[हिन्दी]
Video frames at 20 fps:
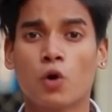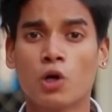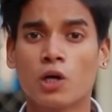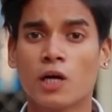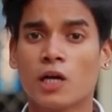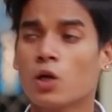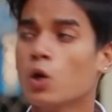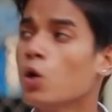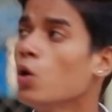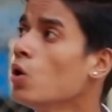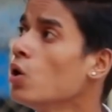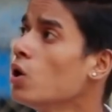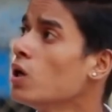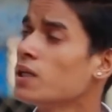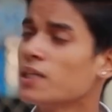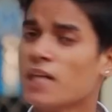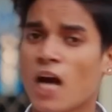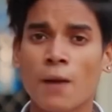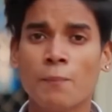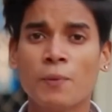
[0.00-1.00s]
फॉलो कर लो
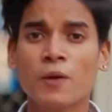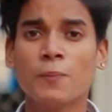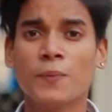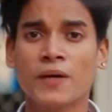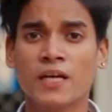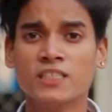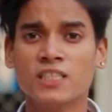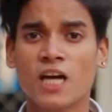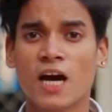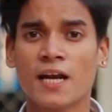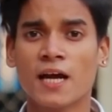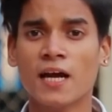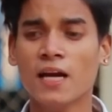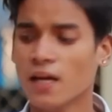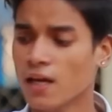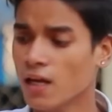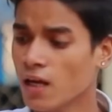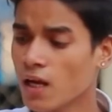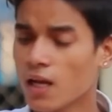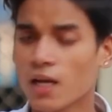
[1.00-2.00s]
यहाँ पर पेज आ रहा
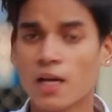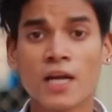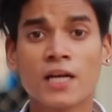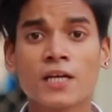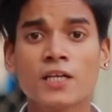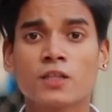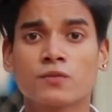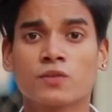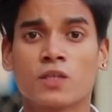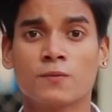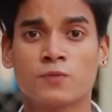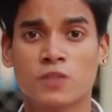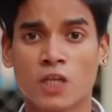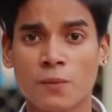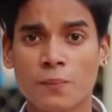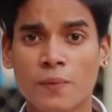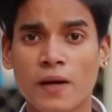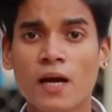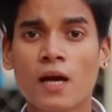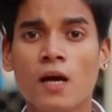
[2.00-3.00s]
है लिंक
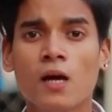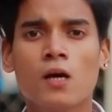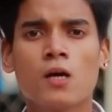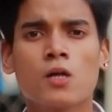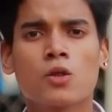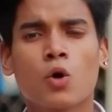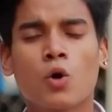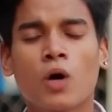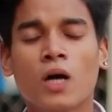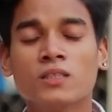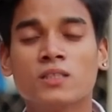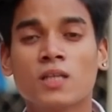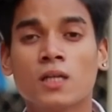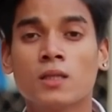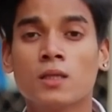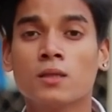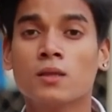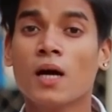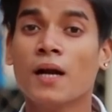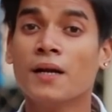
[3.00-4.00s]
डिस्क्रिप्शन पे सो so गाइस
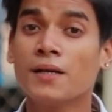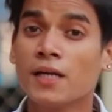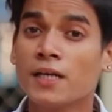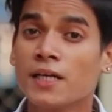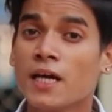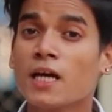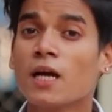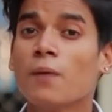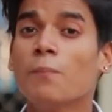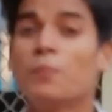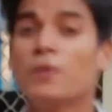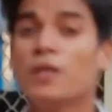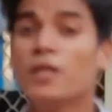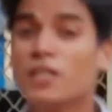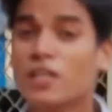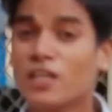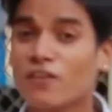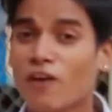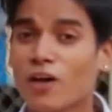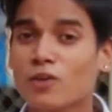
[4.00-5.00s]
जल्दी से हंड्रेड के
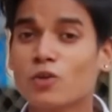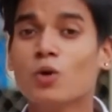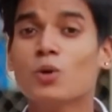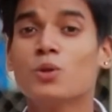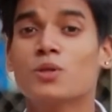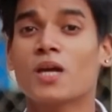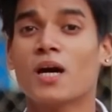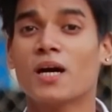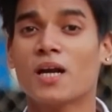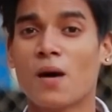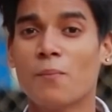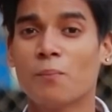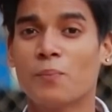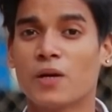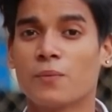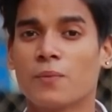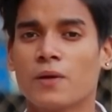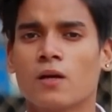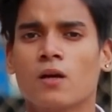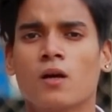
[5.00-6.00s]
कम्प्लीट करवा दो इंस्टाग्राम
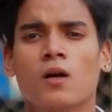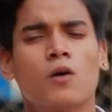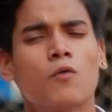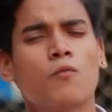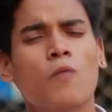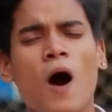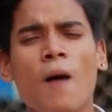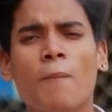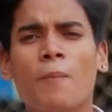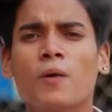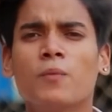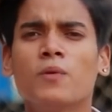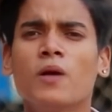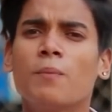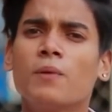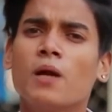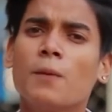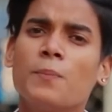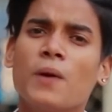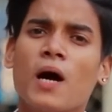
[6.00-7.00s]
पर भी वहाँ पर
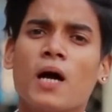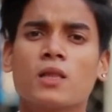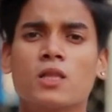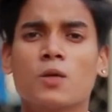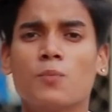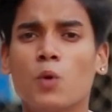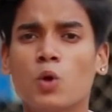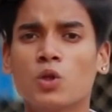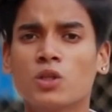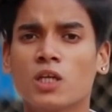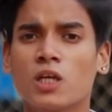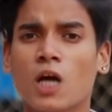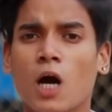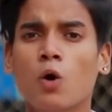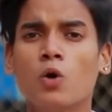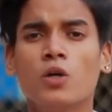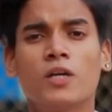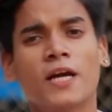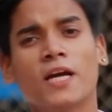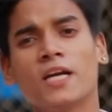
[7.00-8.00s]
भी अपना प्यार सपोर्ट
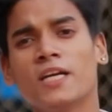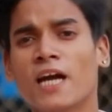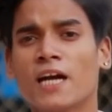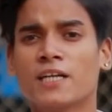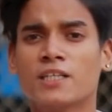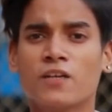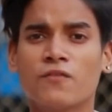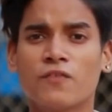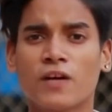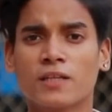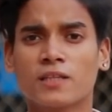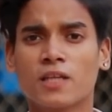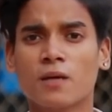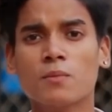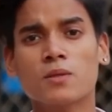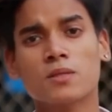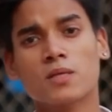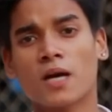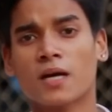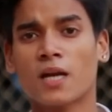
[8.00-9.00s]
दिखाओ डेली एक्टिव
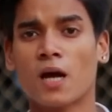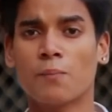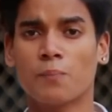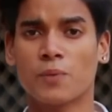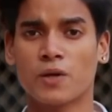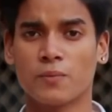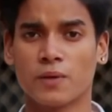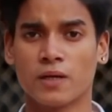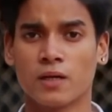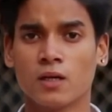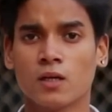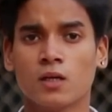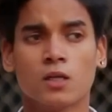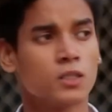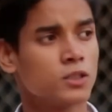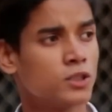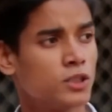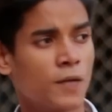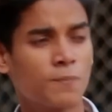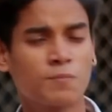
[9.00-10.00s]
रहते हैं इंस्टाग्राम पर भी
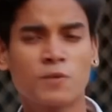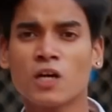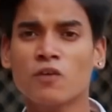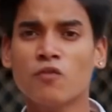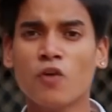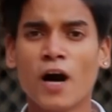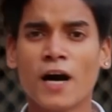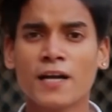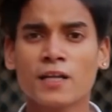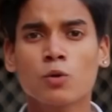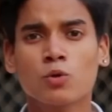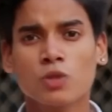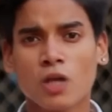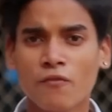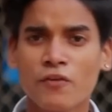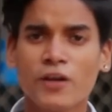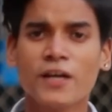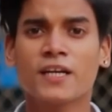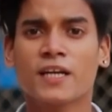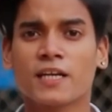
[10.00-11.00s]
जब तक वो आ रही है
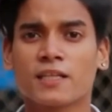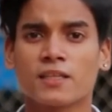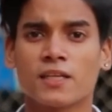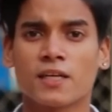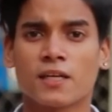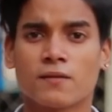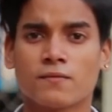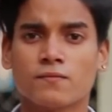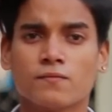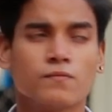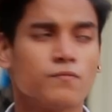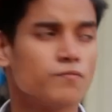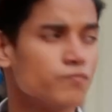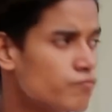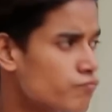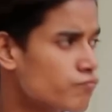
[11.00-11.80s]
उसका वेट करते हैं